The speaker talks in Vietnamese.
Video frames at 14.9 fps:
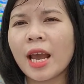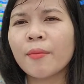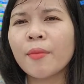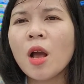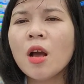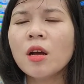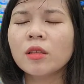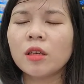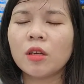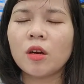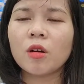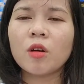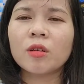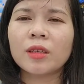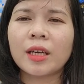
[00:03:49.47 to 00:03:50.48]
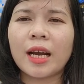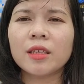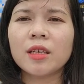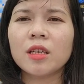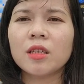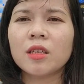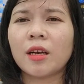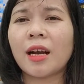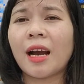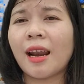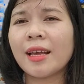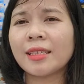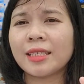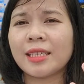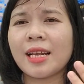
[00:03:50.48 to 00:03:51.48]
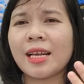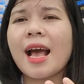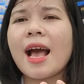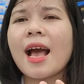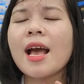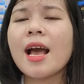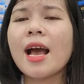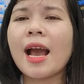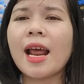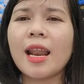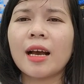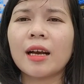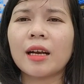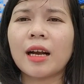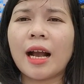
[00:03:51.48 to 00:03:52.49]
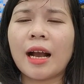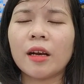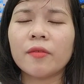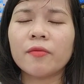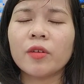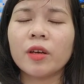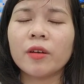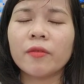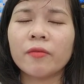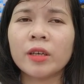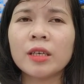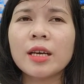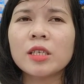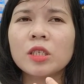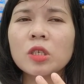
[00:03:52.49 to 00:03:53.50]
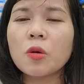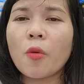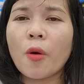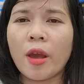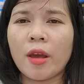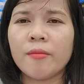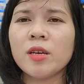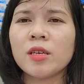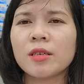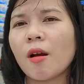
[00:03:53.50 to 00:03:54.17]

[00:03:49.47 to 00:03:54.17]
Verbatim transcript: thì nó còn cải thiện được cả làn da hay là cả về vấn đề sức khỏe bên trong.